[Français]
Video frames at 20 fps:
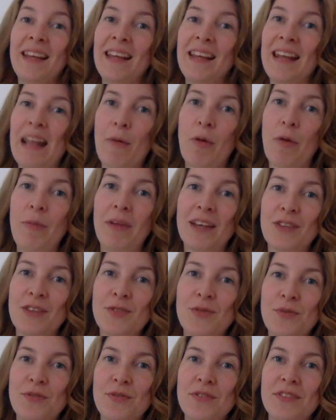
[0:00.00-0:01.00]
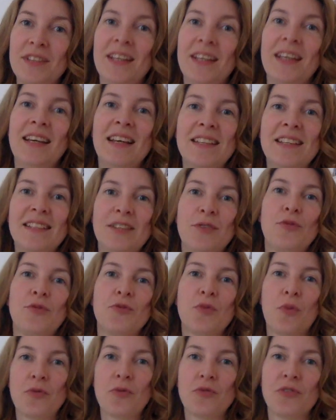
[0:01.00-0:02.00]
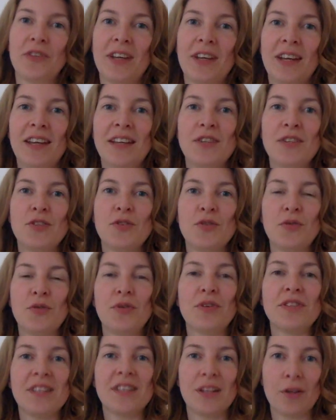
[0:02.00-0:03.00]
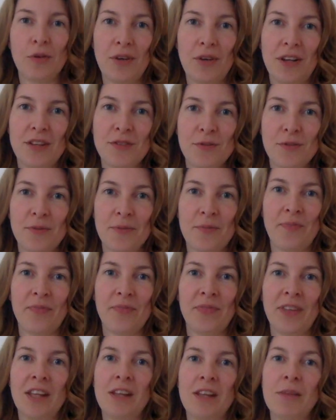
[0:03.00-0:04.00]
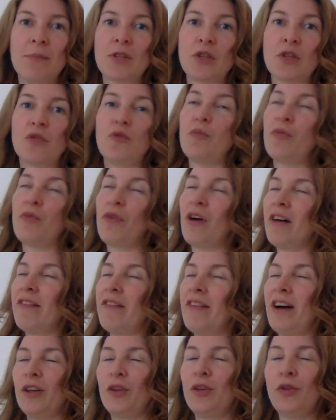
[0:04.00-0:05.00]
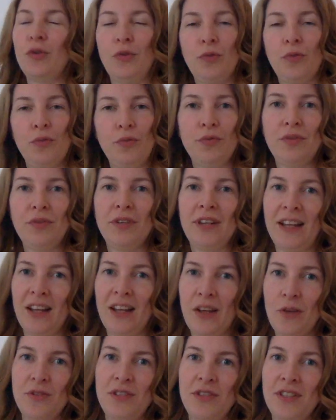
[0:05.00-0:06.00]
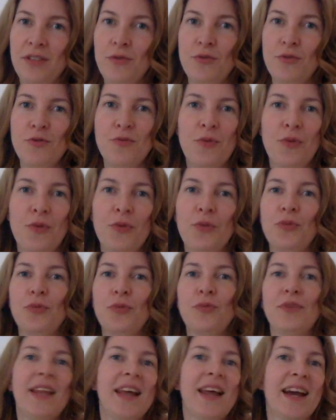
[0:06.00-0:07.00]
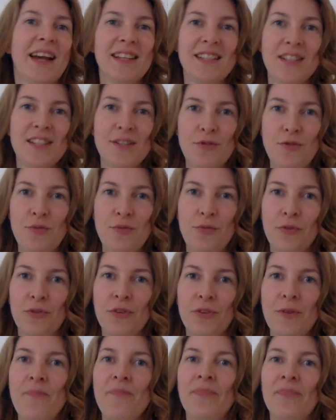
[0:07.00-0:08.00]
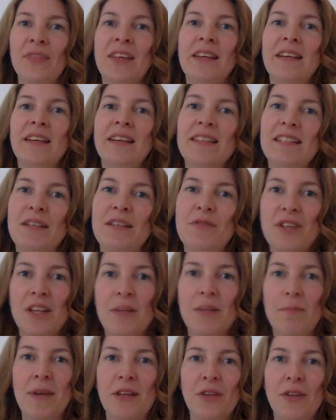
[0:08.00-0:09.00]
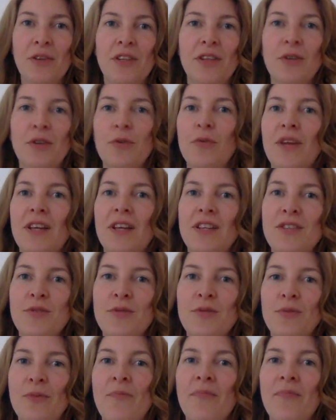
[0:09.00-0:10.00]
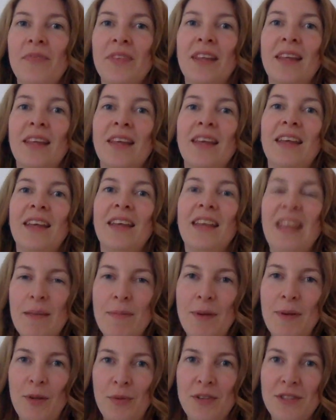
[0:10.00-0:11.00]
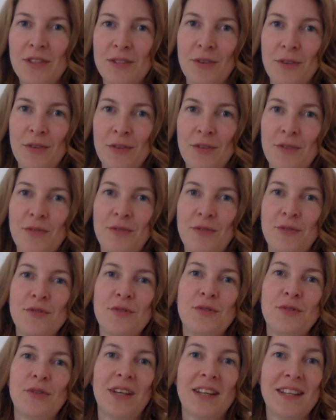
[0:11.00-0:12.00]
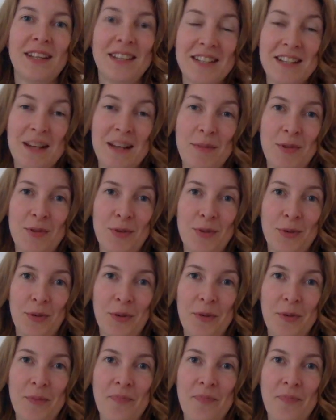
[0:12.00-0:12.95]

La première astuce, c'est de se concentrer sur ses relations. Parce que vous pourrez avoir toutes les réussites du monde, toute la richesse du monde, si vous n'êtes pas dans des relations épanouissantes, vous ne serez jamais heureux.